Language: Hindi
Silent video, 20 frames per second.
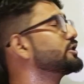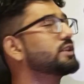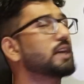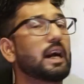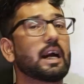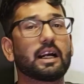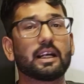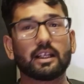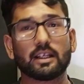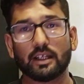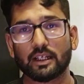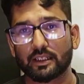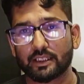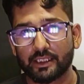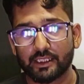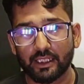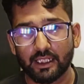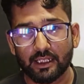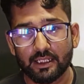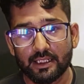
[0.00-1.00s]
स्टार्ट कर
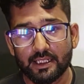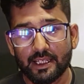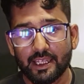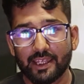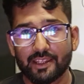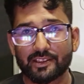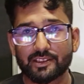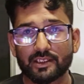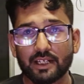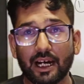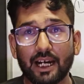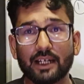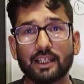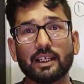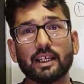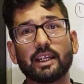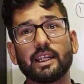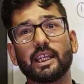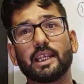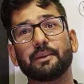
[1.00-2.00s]
दिया स्टार्ट
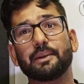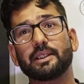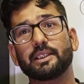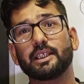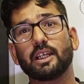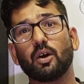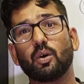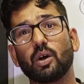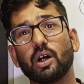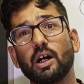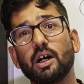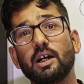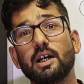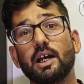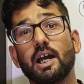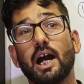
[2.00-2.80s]
करने के बाद क्या होगा